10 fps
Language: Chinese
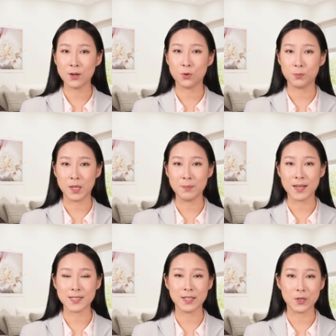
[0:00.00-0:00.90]
谷皮
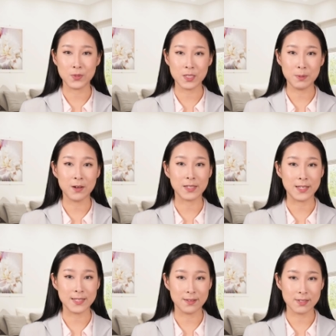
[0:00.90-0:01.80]
马线邮寄票的
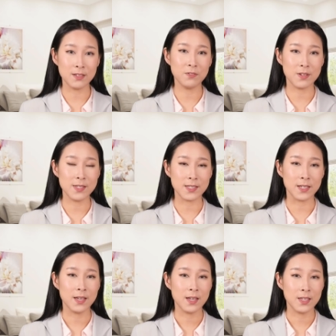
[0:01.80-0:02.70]
一项新分
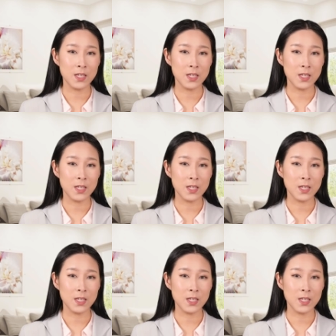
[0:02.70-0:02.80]
析，